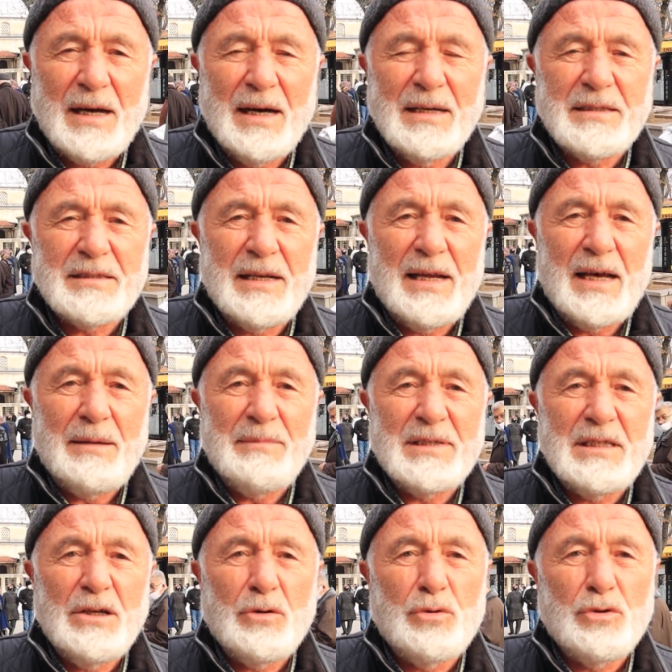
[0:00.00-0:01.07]
Ağır sene
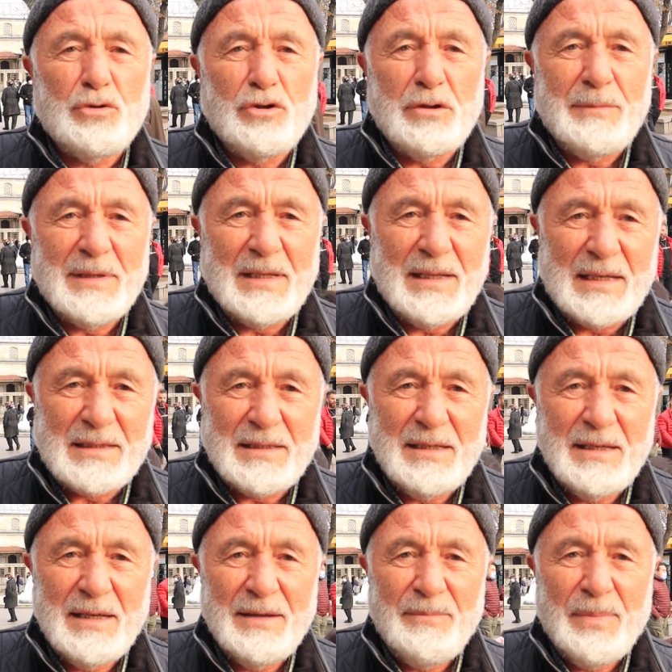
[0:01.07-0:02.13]
hamlesini kurdurmadılar.
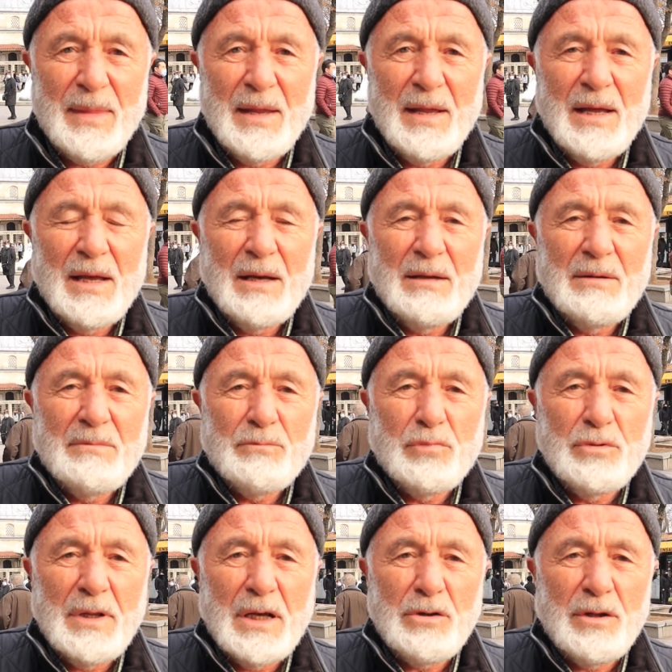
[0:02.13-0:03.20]

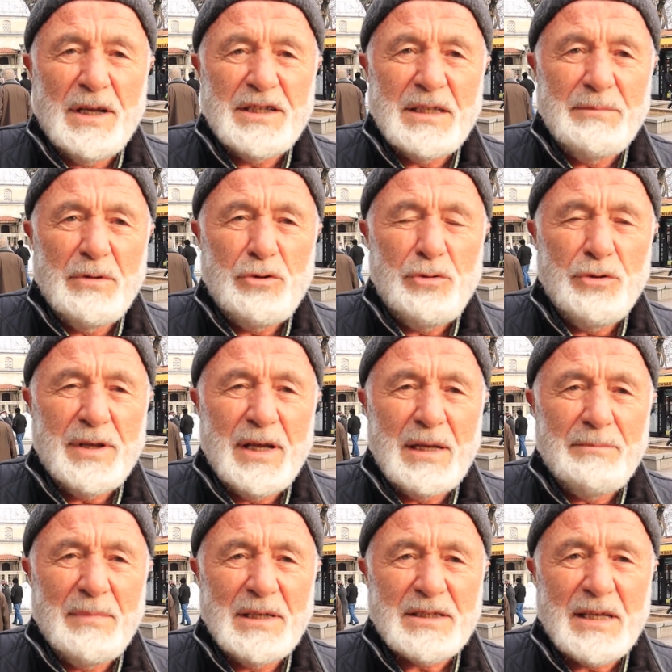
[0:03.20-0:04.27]
Bundan dolayı şimdi
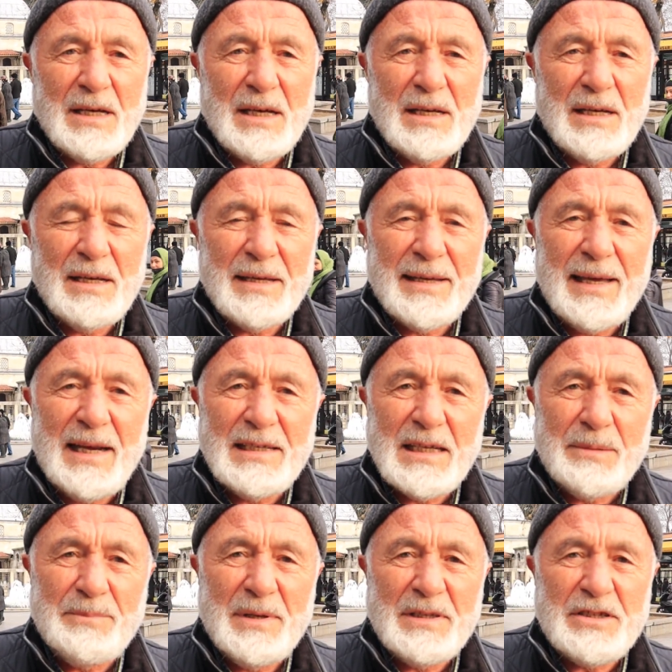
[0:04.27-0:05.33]
Türkiye'nin başka e,
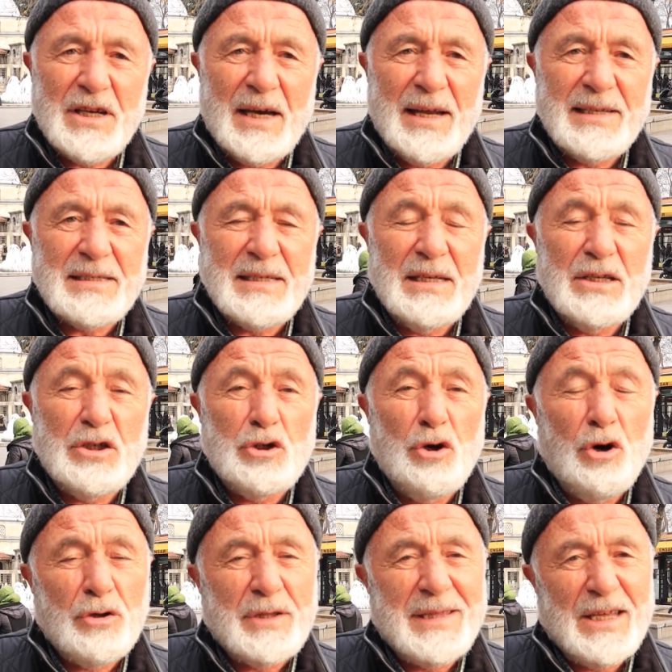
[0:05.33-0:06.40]
gelecek bir çaresi
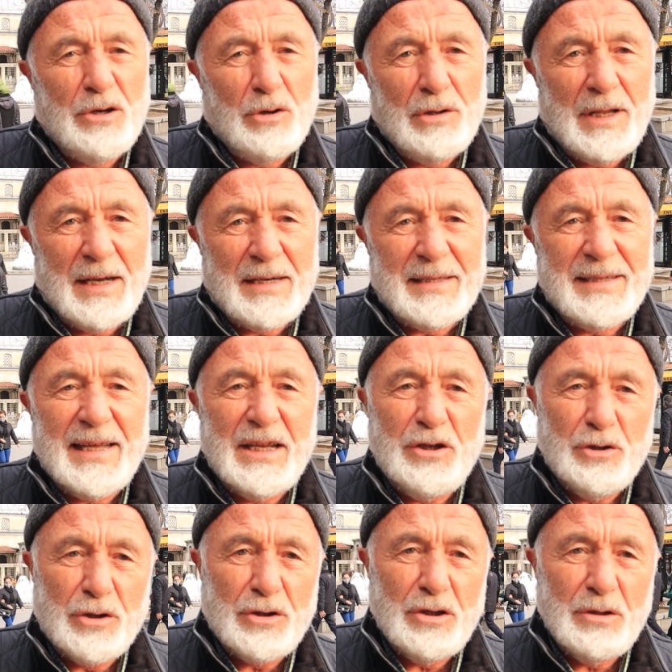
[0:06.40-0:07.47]
yok diyorlar
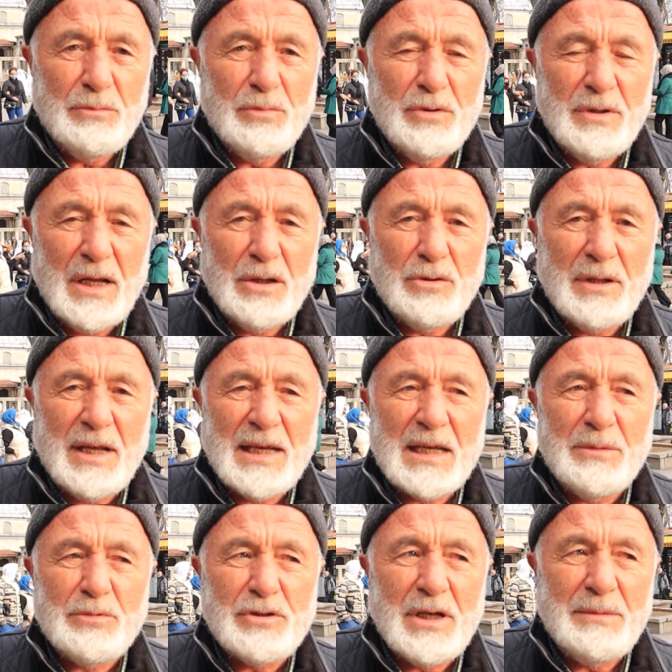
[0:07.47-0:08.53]
deniyor. Bundan dolayı
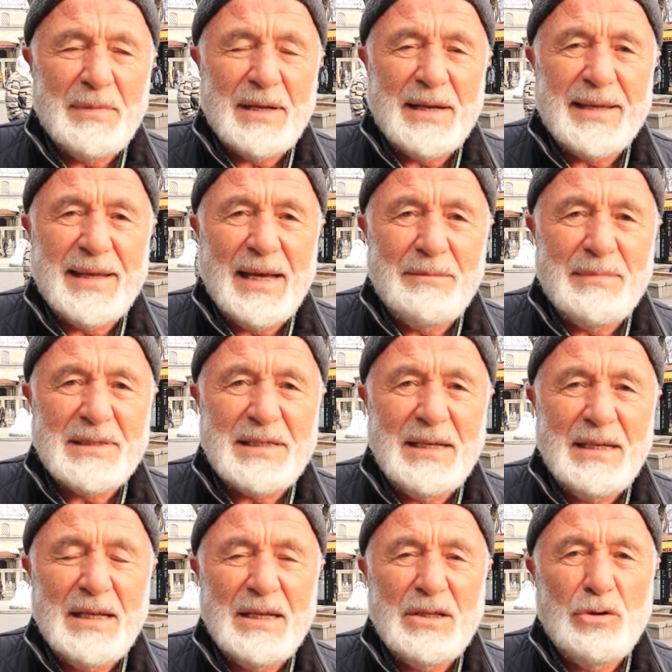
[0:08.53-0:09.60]
ki bu zamların
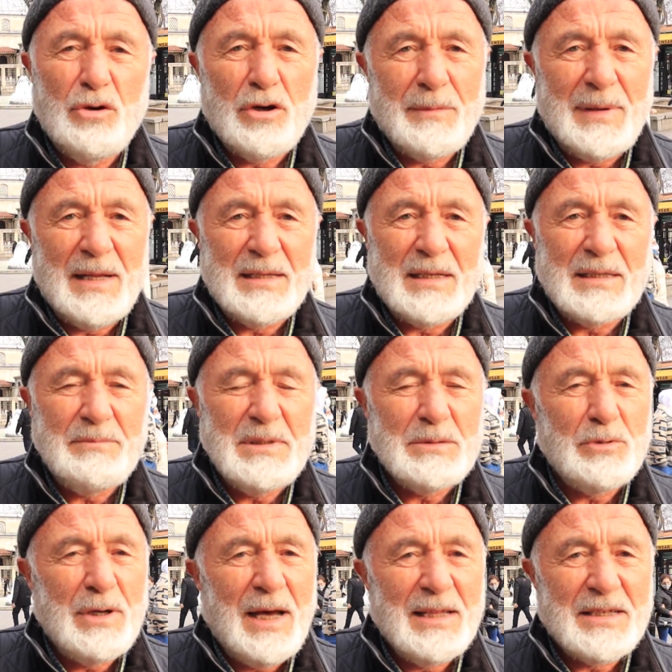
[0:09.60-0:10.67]
gelmesi normaldir.
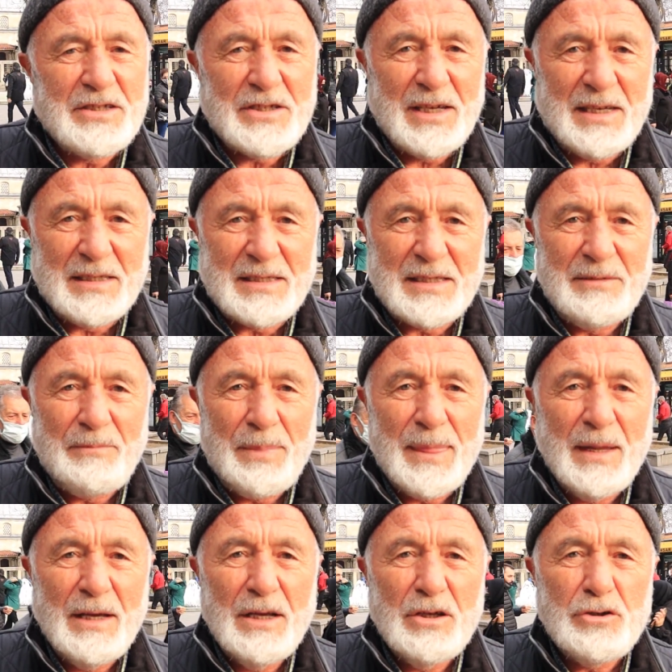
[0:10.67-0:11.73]
Biz buna alışacağız.
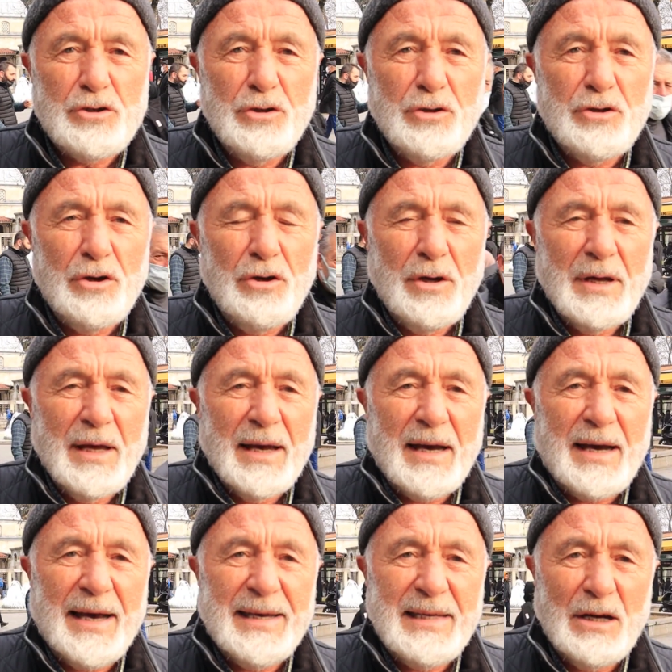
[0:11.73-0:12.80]
Çünkü
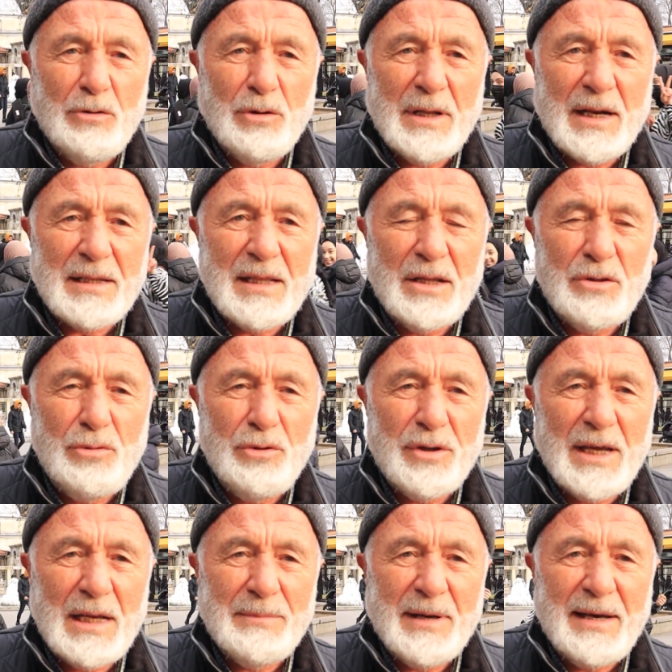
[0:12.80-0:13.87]
kaynak olaraktan
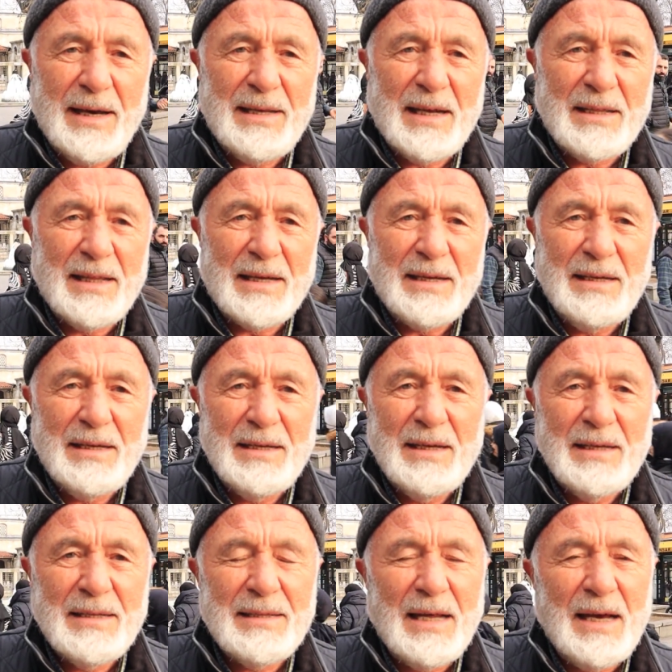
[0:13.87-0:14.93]
Türkiye'nin kaynakları
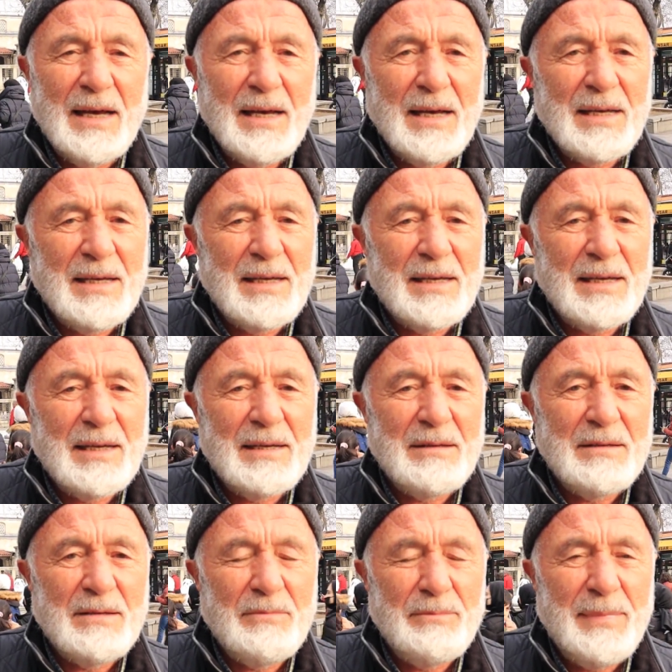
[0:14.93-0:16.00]
daha e,
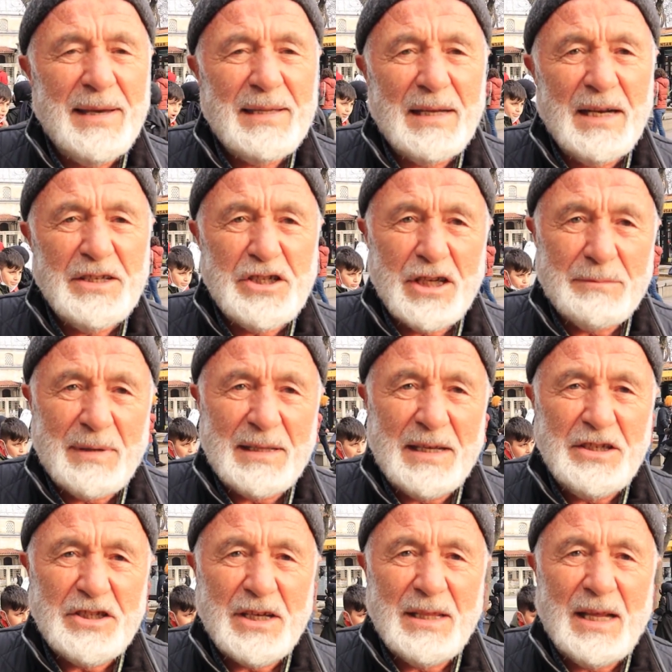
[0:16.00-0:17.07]
meydana çıkmadı.
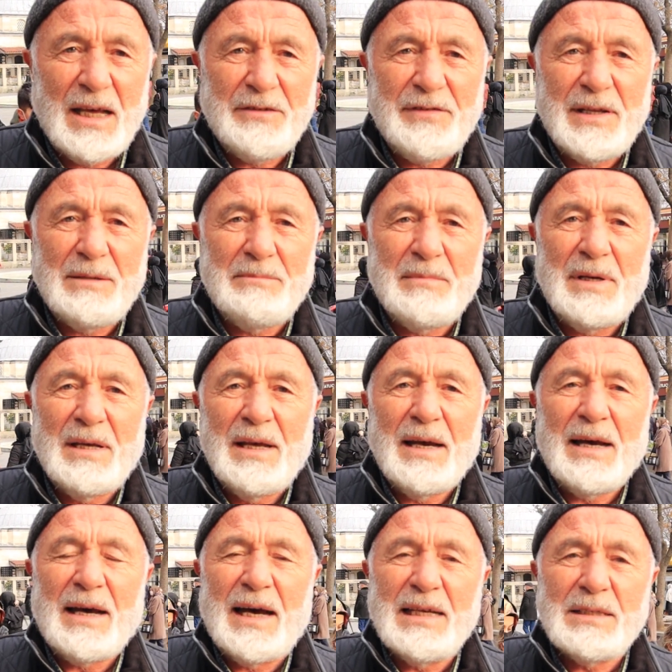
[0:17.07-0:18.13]
İnşallah efendim
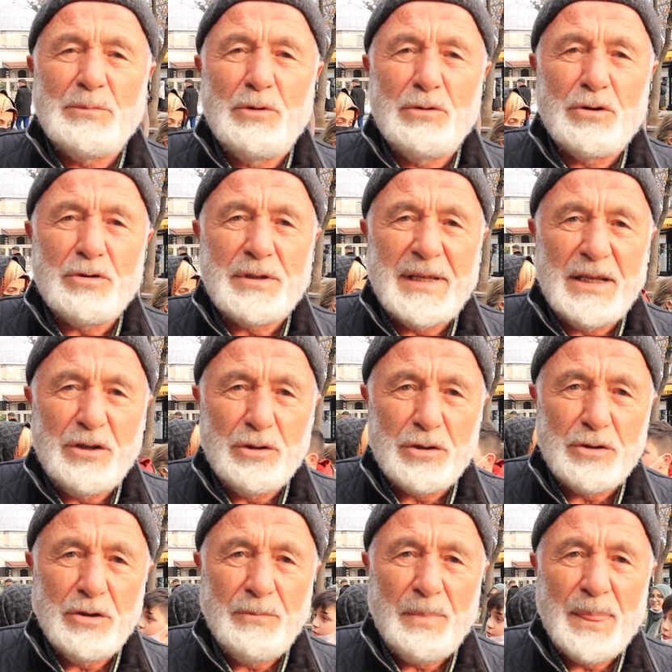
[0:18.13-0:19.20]
gaz bulduk
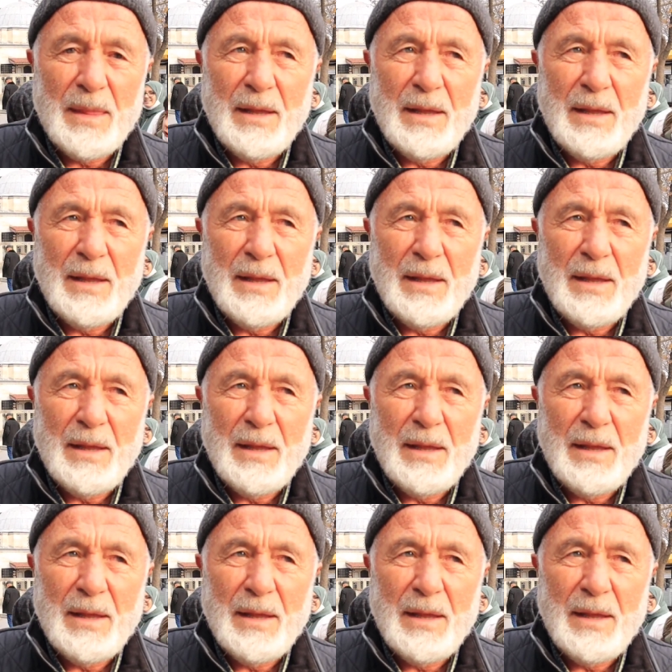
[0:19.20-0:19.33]
deniyor.